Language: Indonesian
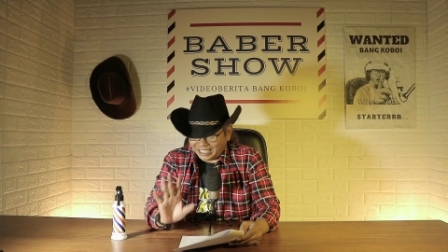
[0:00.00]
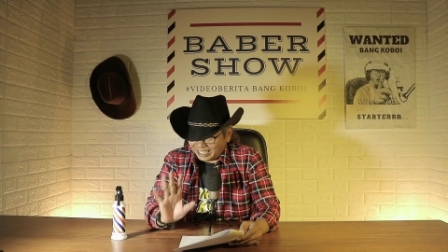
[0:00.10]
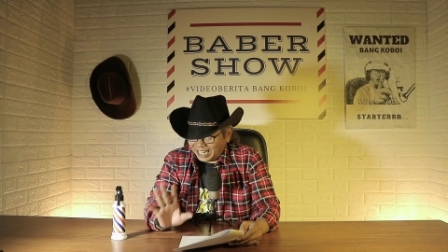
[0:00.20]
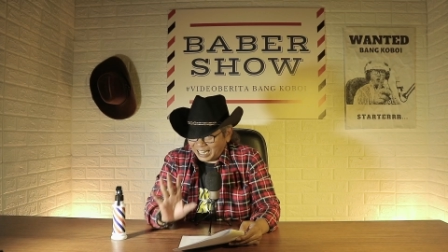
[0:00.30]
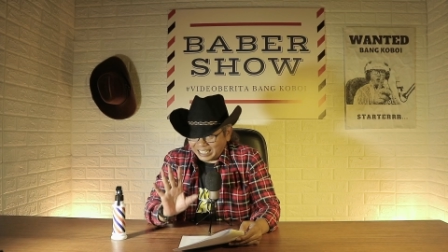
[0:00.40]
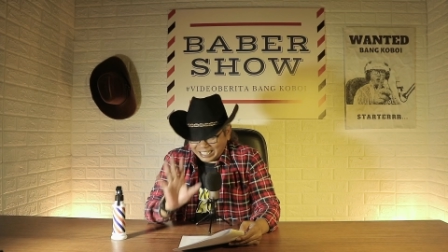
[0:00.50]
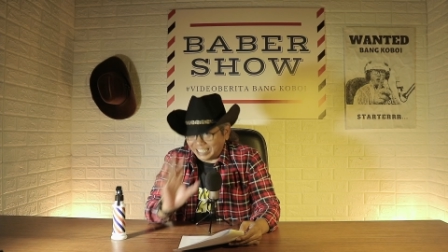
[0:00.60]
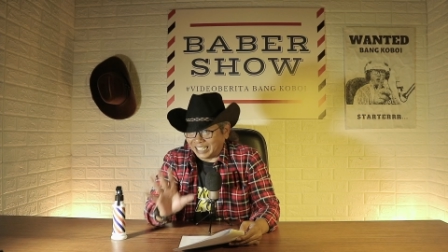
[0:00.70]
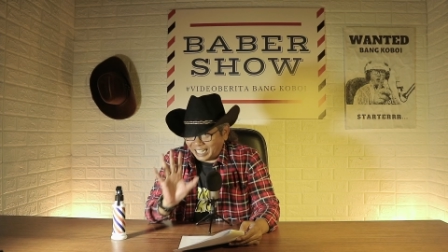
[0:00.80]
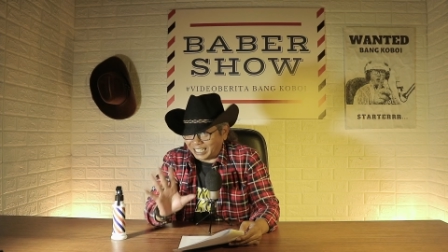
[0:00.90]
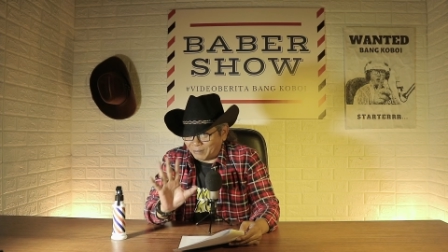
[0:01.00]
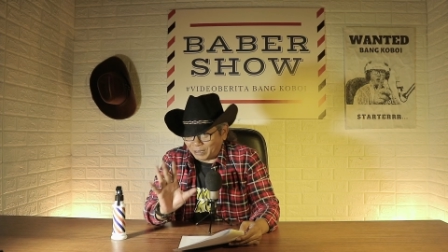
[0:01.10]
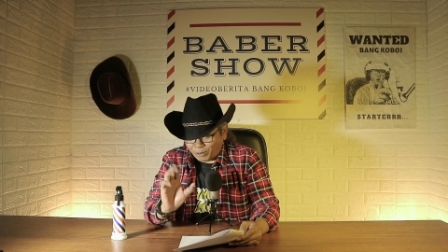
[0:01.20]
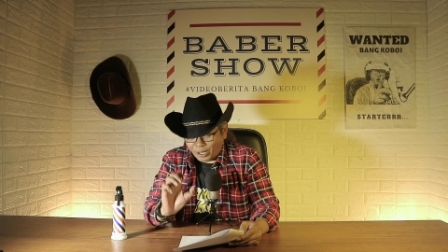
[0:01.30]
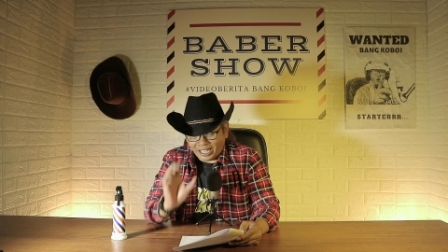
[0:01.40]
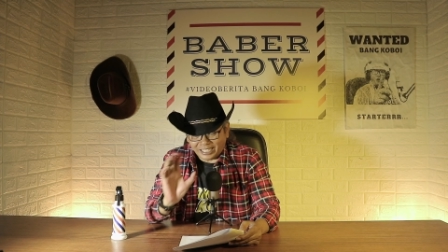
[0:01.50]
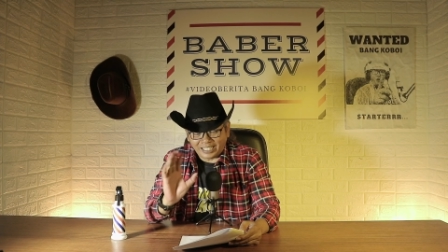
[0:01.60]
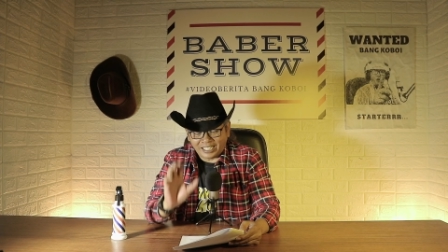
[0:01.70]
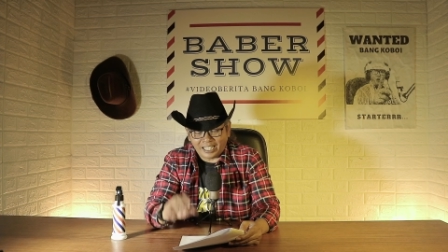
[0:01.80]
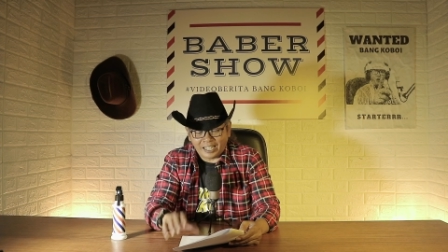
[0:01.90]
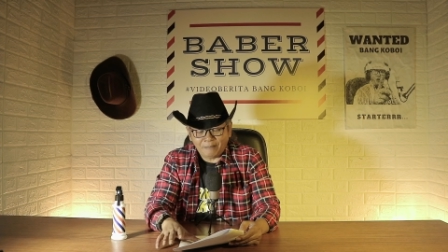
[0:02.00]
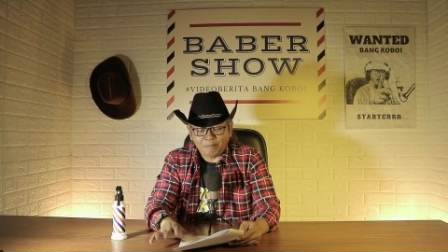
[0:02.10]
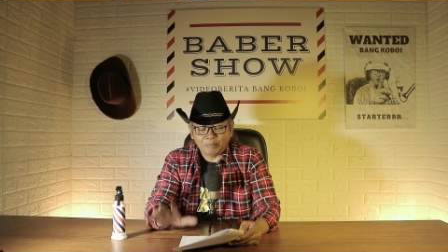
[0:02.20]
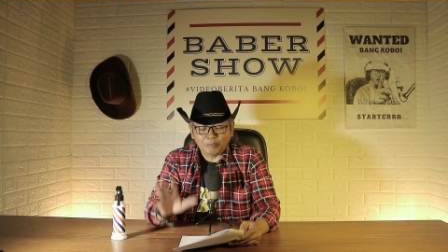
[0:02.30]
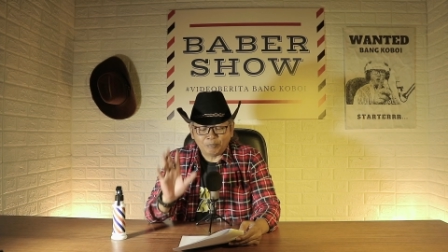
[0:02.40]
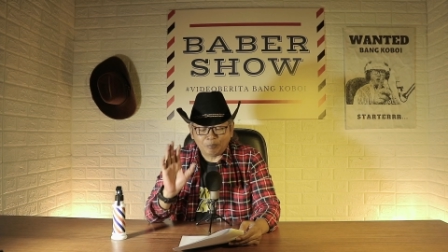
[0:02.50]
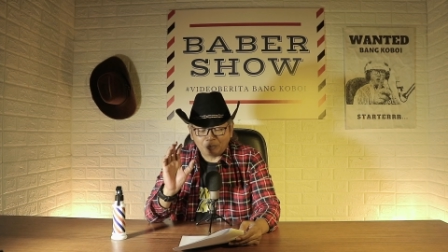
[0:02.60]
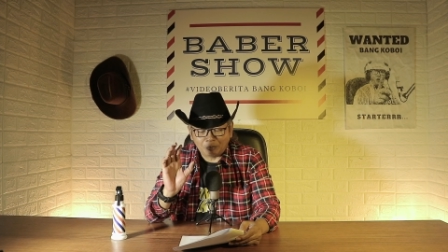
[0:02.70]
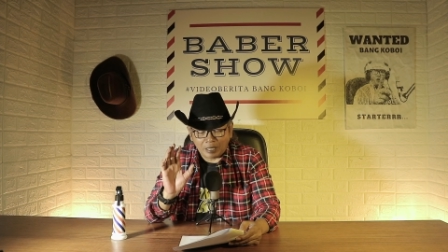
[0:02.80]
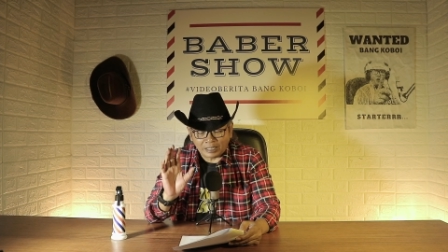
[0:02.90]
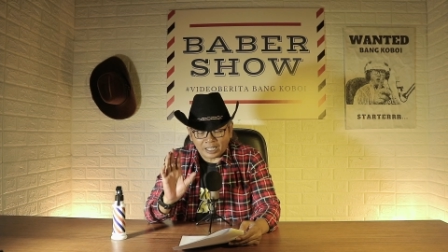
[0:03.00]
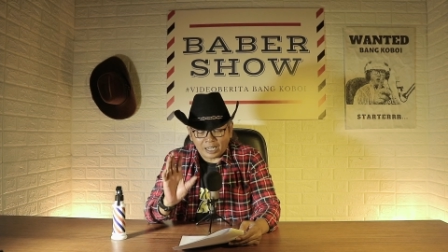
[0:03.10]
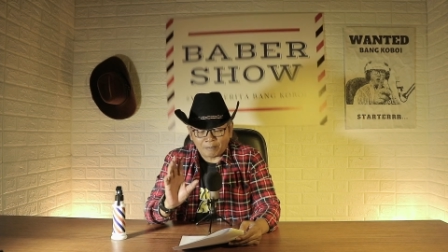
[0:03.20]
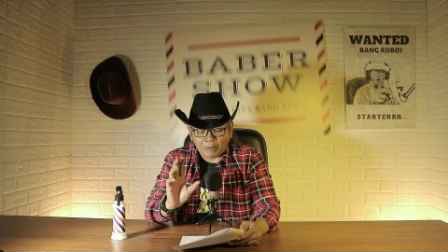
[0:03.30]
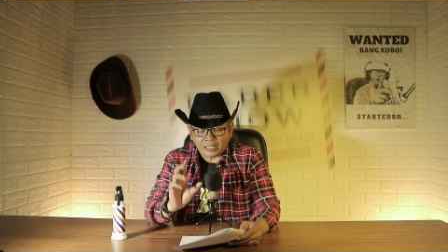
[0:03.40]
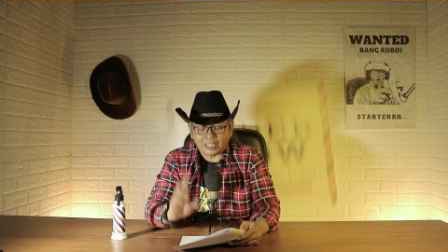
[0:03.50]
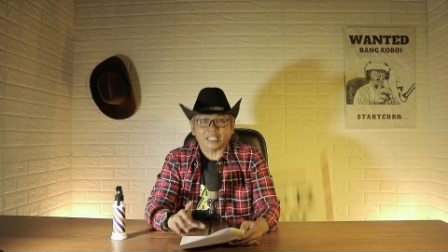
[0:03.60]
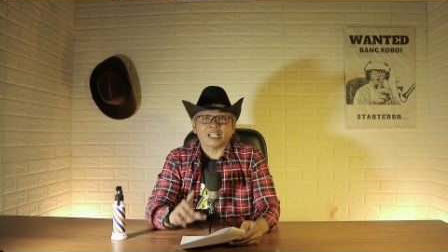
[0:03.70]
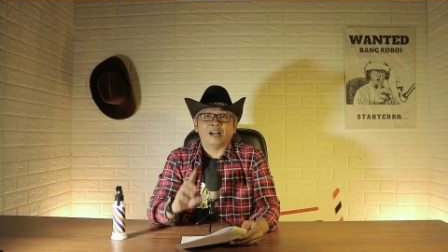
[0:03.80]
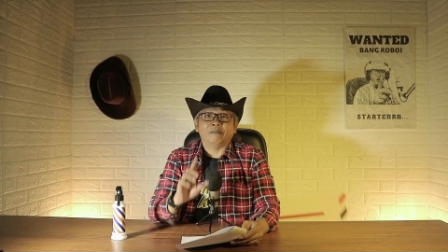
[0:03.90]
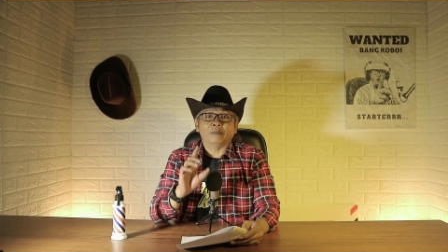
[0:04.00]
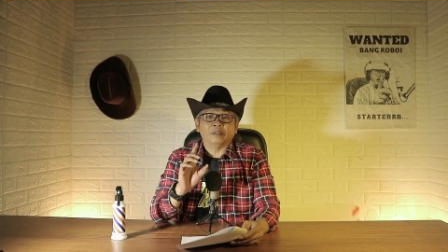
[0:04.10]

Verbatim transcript: intinya intinya aja mas bro ya intinya ya material plastik yang